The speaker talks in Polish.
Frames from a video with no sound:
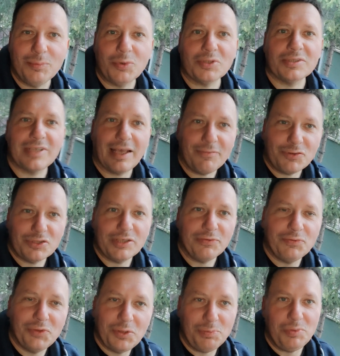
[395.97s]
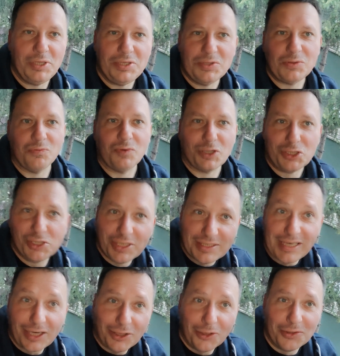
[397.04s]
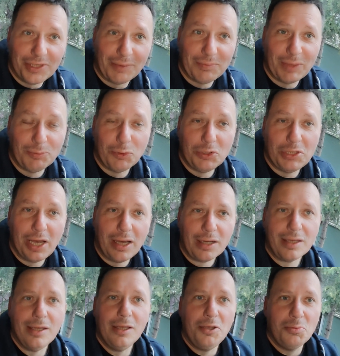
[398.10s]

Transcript: bo zawsze w tym miejscu właśnie zaglądam na mój dach,